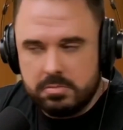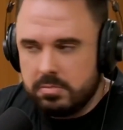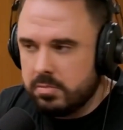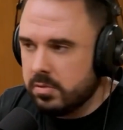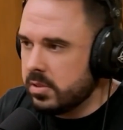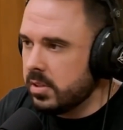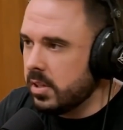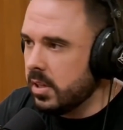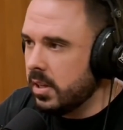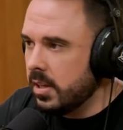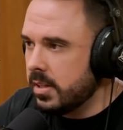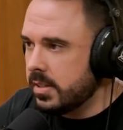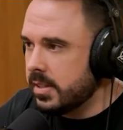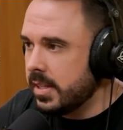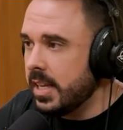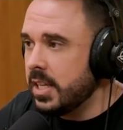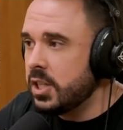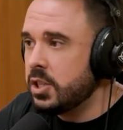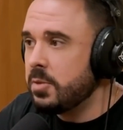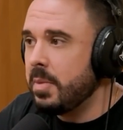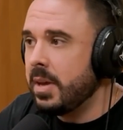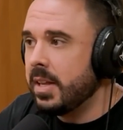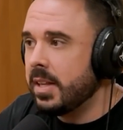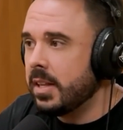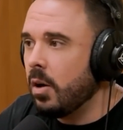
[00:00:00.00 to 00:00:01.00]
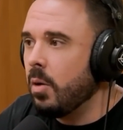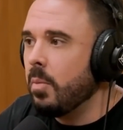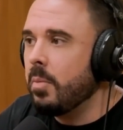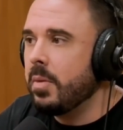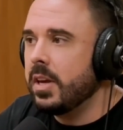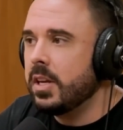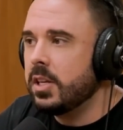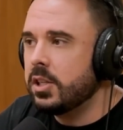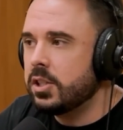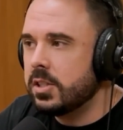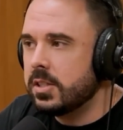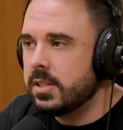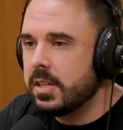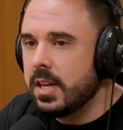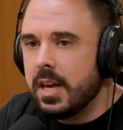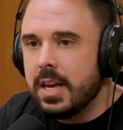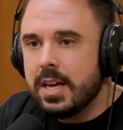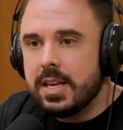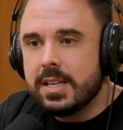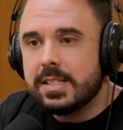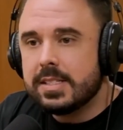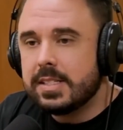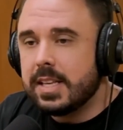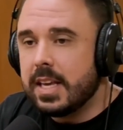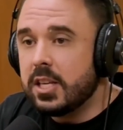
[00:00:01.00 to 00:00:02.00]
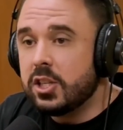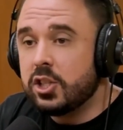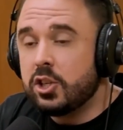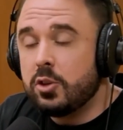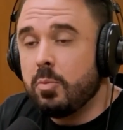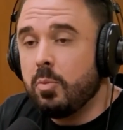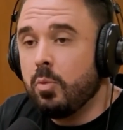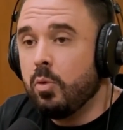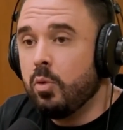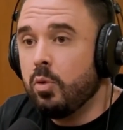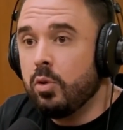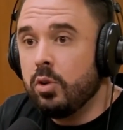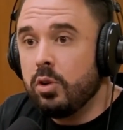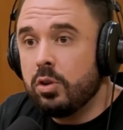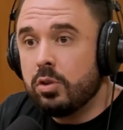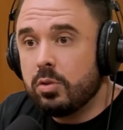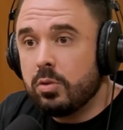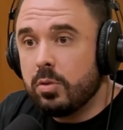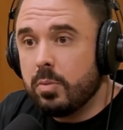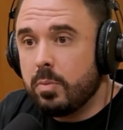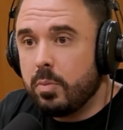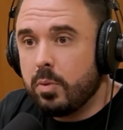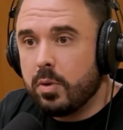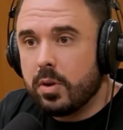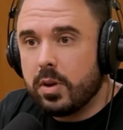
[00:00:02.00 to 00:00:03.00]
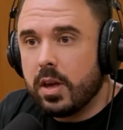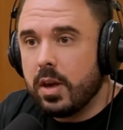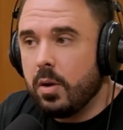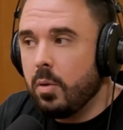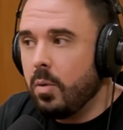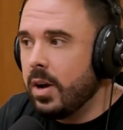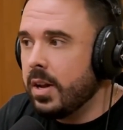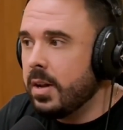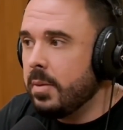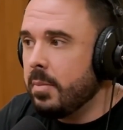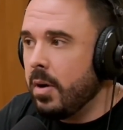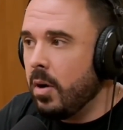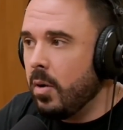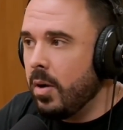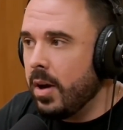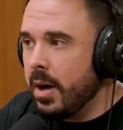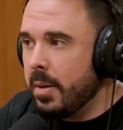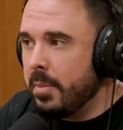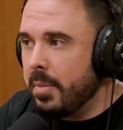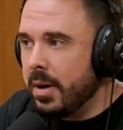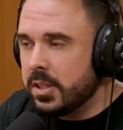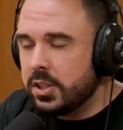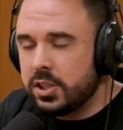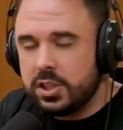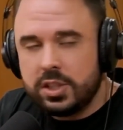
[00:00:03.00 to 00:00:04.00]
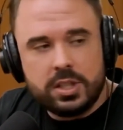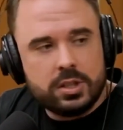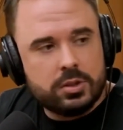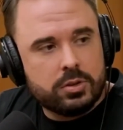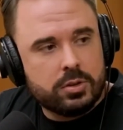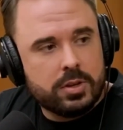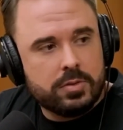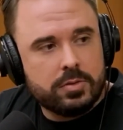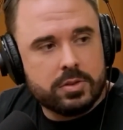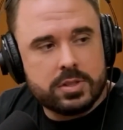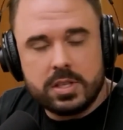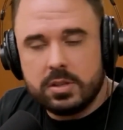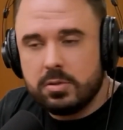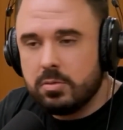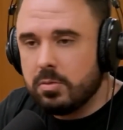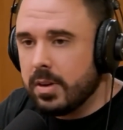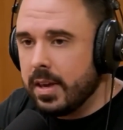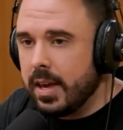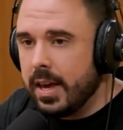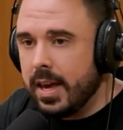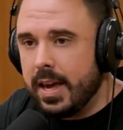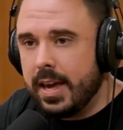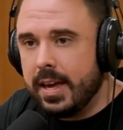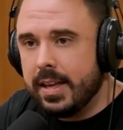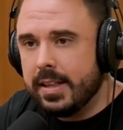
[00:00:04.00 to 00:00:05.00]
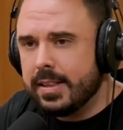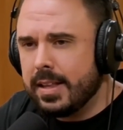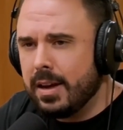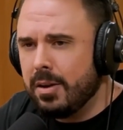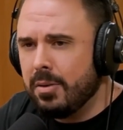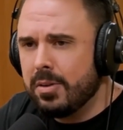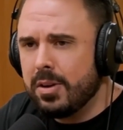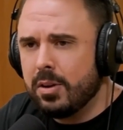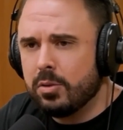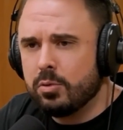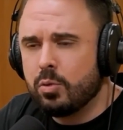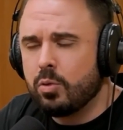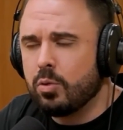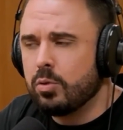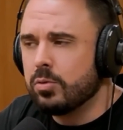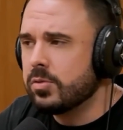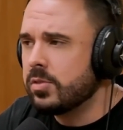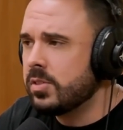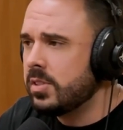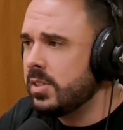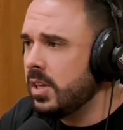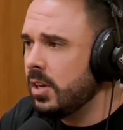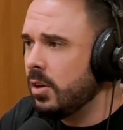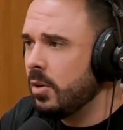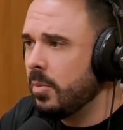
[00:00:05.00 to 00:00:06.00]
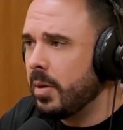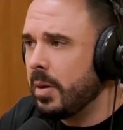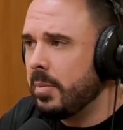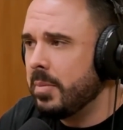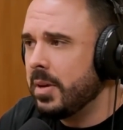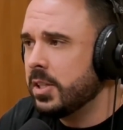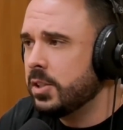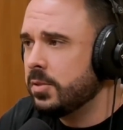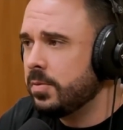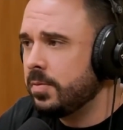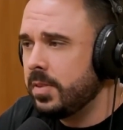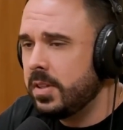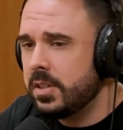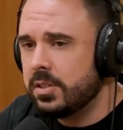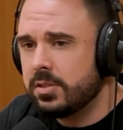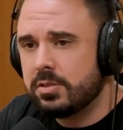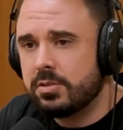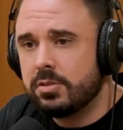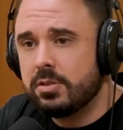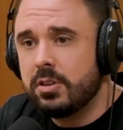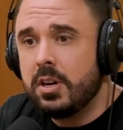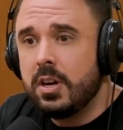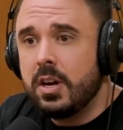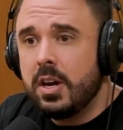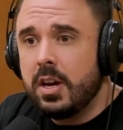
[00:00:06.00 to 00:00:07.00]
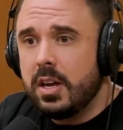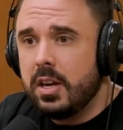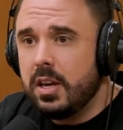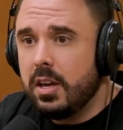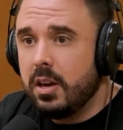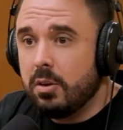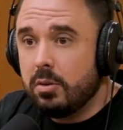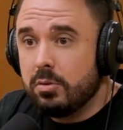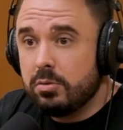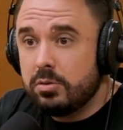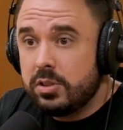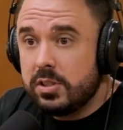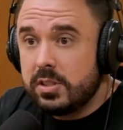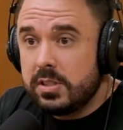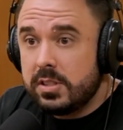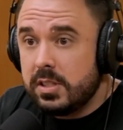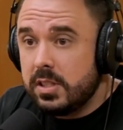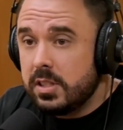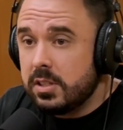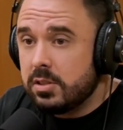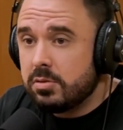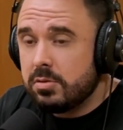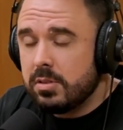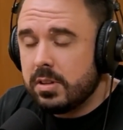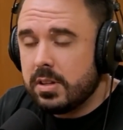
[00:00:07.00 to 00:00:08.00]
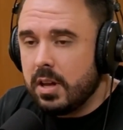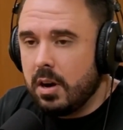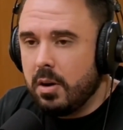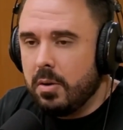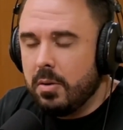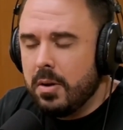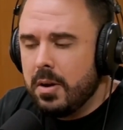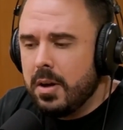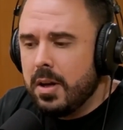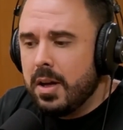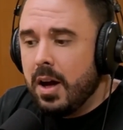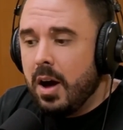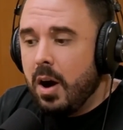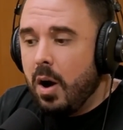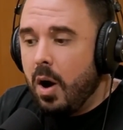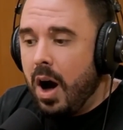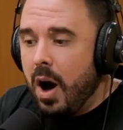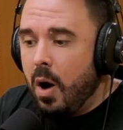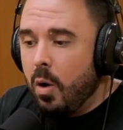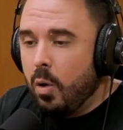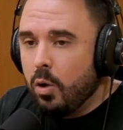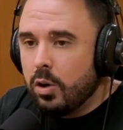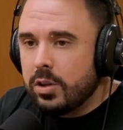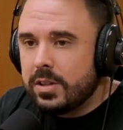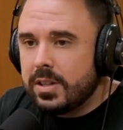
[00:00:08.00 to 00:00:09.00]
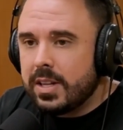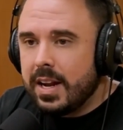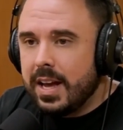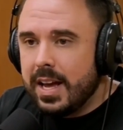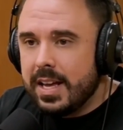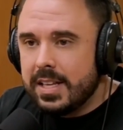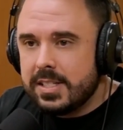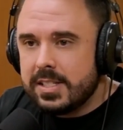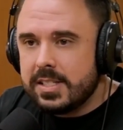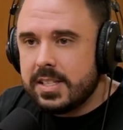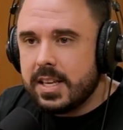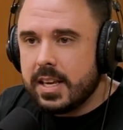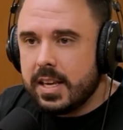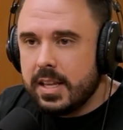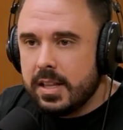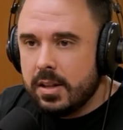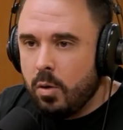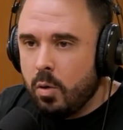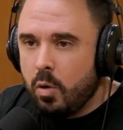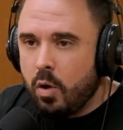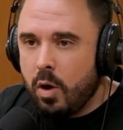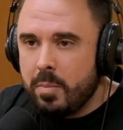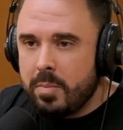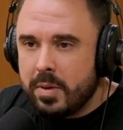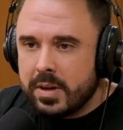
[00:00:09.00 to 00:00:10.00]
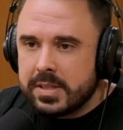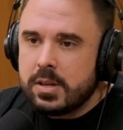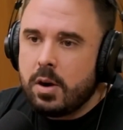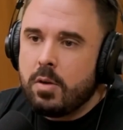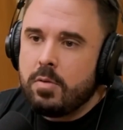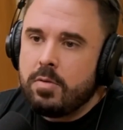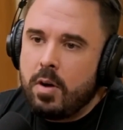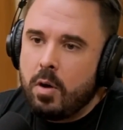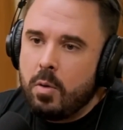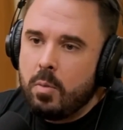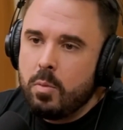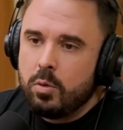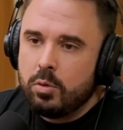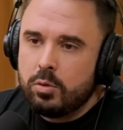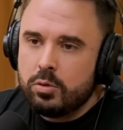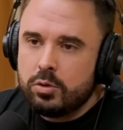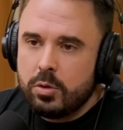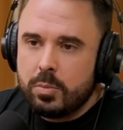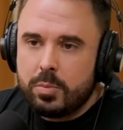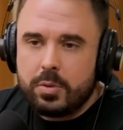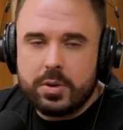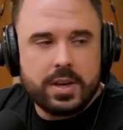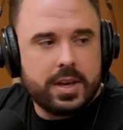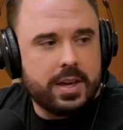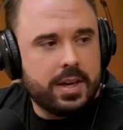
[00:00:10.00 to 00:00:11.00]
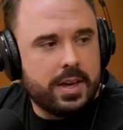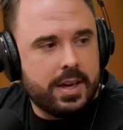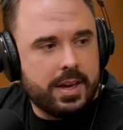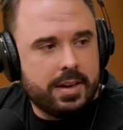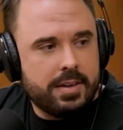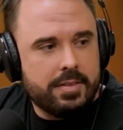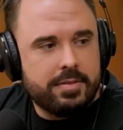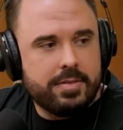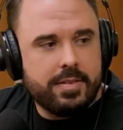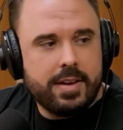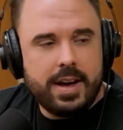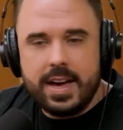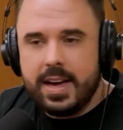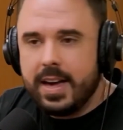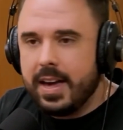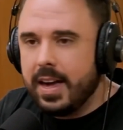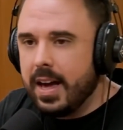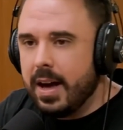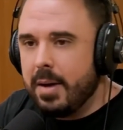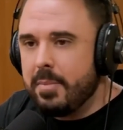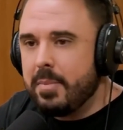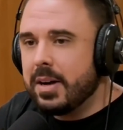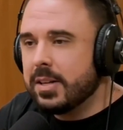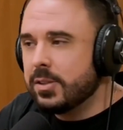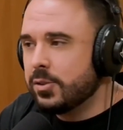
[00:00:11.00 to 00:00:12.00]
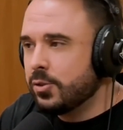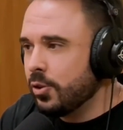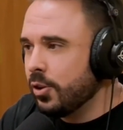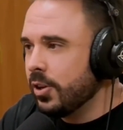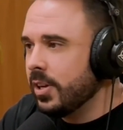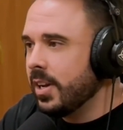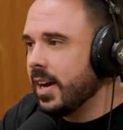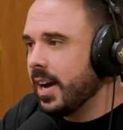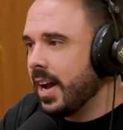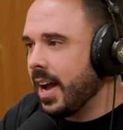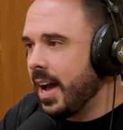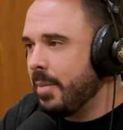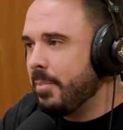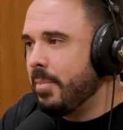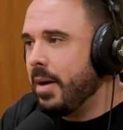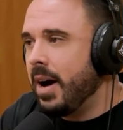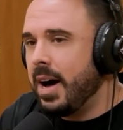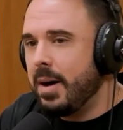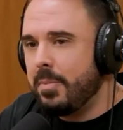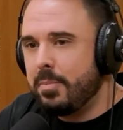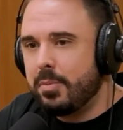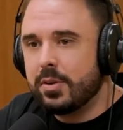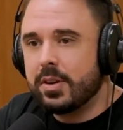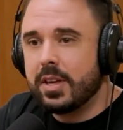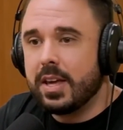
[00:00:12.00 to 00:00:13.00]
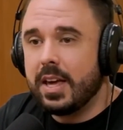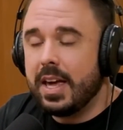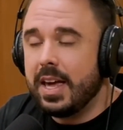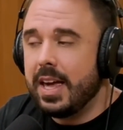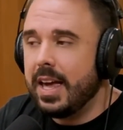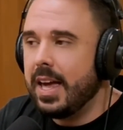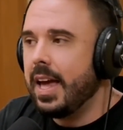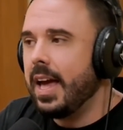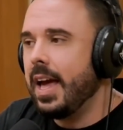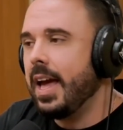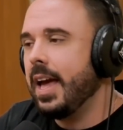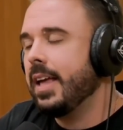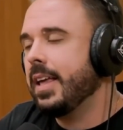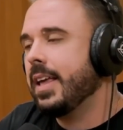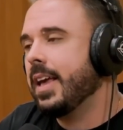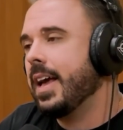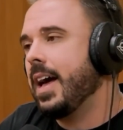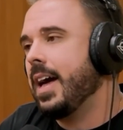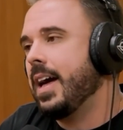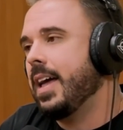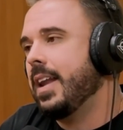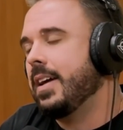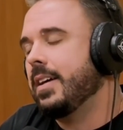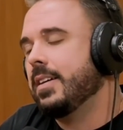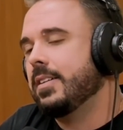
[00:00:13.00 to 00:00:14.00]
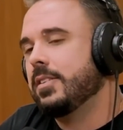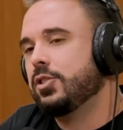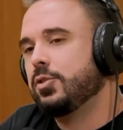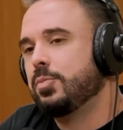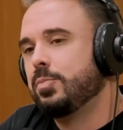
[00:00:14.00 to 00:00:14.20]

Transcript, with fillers: Você sentimentalmente sente muito porque o animal é abatido e você não quer e tal, e eu não consigo, para mim é difícil e eu desisto e tal. A outra é dizer que não come para salvar o mundo, porque Sim. vai a Amazônia acabar, porque não, aí, é, é, cara.